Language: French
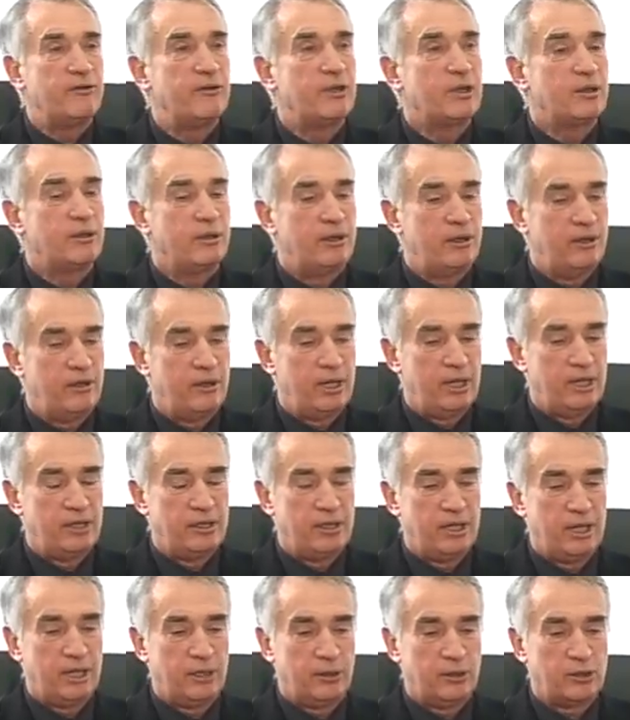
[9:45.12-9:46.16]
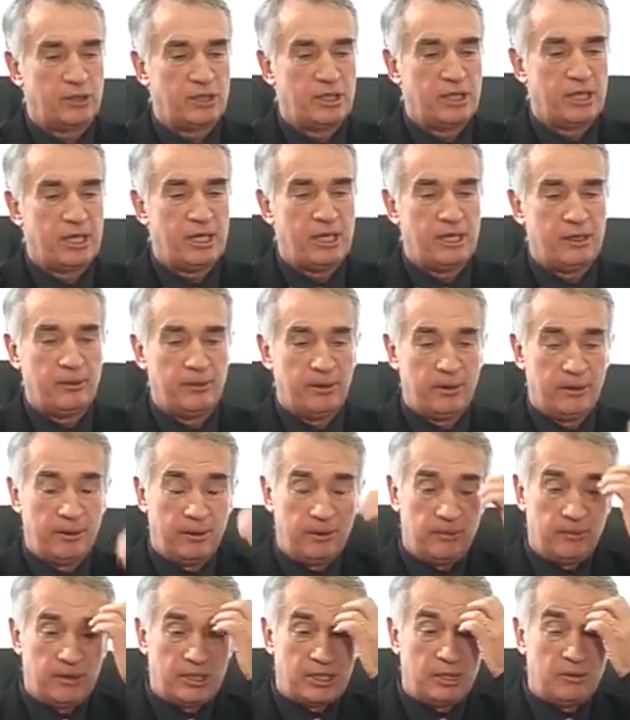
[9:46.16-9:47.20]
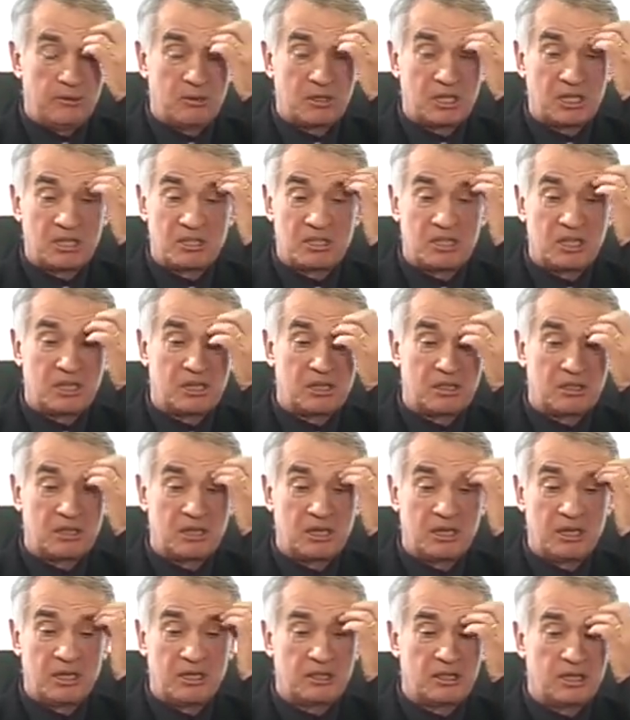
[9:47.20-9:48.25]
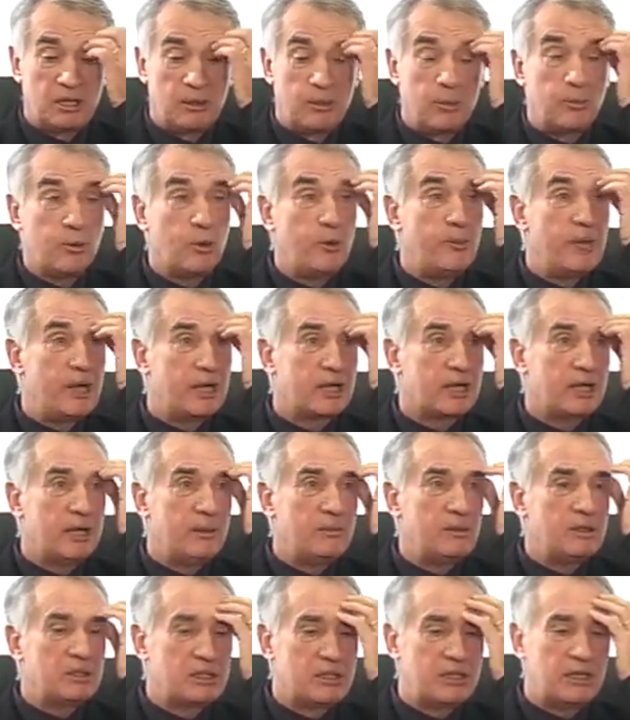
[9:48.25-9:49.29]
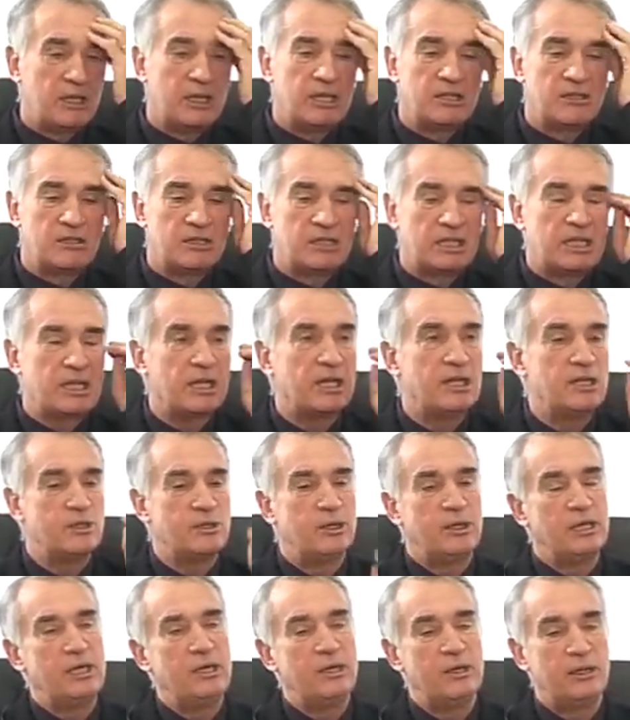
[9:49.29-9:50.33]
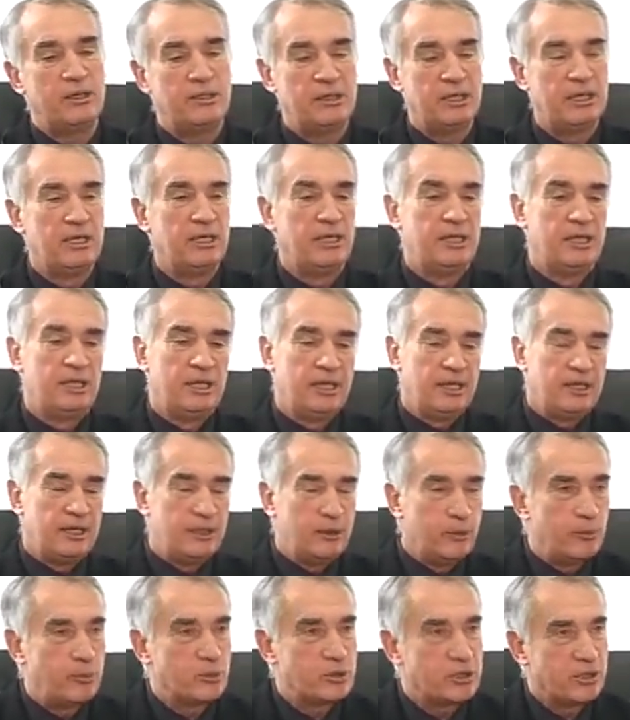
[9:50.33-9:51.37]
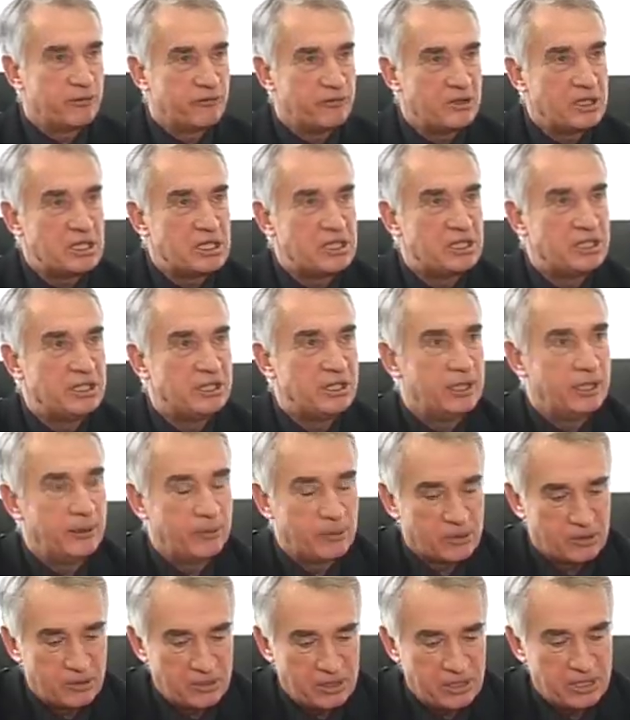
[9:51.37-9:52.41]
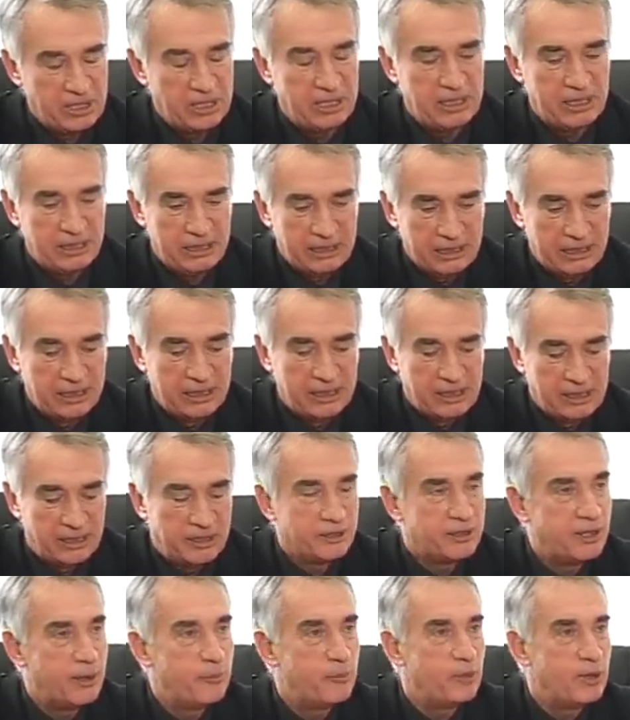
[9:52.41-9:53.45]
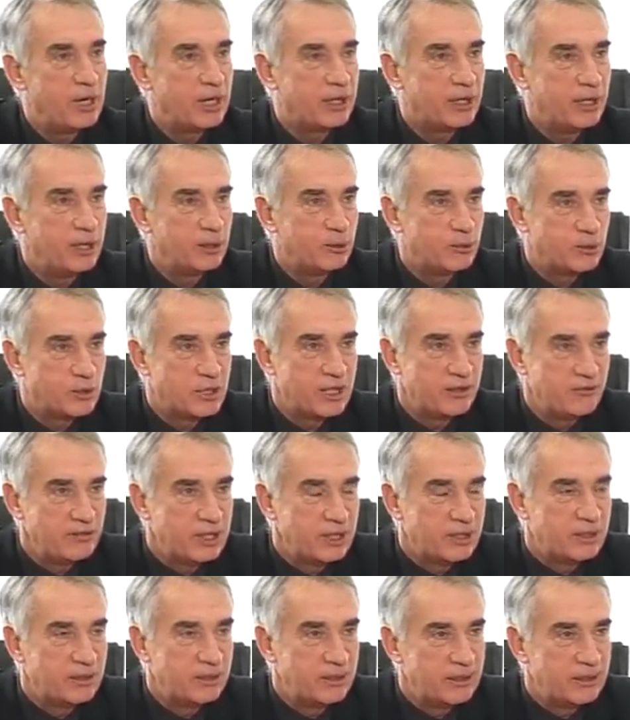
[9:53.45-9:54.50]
avec euh, un directeur général, Michel Ducassé, qui est un, homme remarquable, qui reste, qui reste dans les Landes, et on peut s'en féliciter parce que c'était un peu la crainte que j'avais,